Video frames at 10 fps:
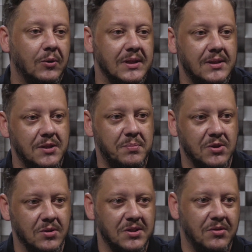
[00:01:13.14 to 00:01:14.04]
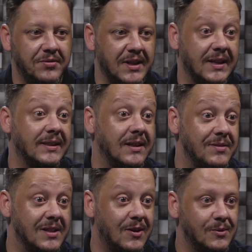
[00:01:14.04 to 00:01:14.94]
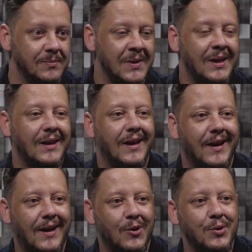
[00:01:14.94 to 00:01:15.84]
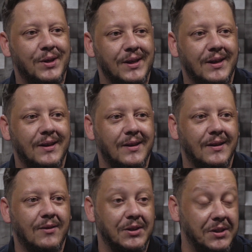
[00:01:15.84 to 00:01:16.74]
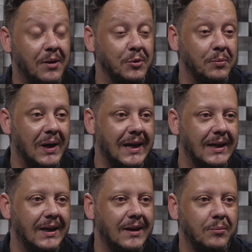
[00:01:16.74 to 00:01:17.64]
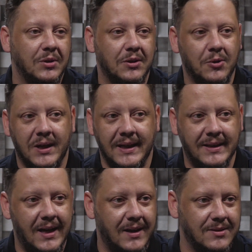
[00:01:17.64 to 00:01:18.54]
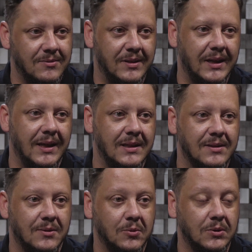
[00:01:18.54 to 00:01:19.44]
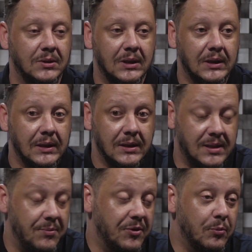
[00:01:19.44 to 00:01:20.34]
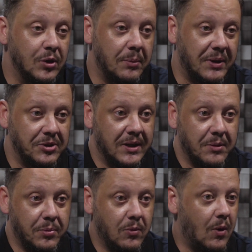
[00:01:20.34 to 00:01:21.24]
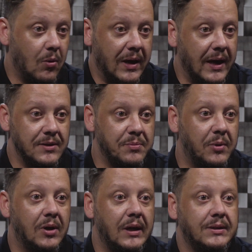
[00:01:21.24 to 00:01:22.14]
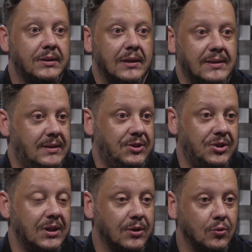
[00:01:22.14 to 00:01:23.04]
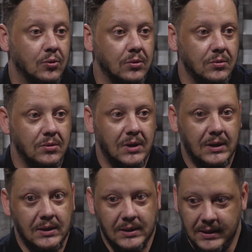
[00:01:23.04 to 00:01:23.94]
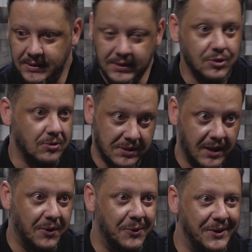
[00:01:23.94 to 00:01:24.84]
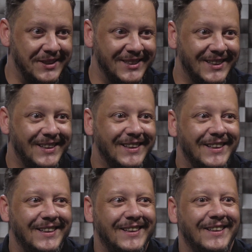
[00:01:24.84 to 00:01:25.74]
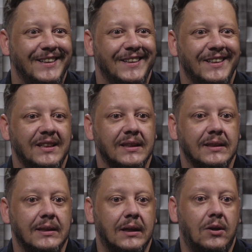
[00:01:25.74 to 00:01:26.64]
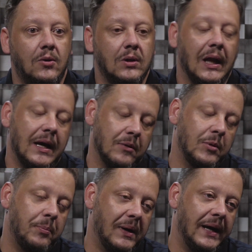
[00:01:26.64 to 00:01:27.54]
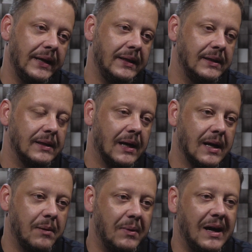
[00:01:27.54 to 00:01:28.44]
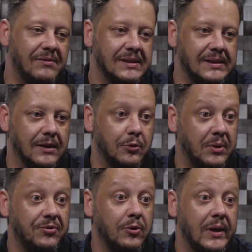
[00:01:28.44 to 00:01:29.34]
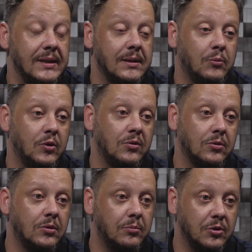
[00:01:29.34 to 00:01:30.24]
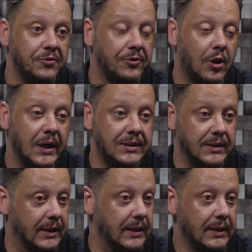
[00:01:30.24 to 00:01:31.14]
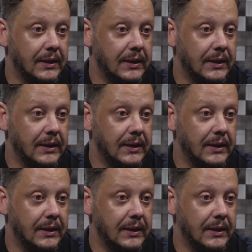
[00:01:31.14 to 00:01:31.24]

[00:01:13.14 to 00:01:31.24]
conhecer as pessoas que eu via na televisão era algo que, que, que eu achava muito bacana, poder trocar ideias com eles e tudo. Sempre fui muito apaixonado por qualquer esporte, assistia tudo, assisto até hoje. E então, claro que meu pai acabava sendo uma influência muito, muito forte, né?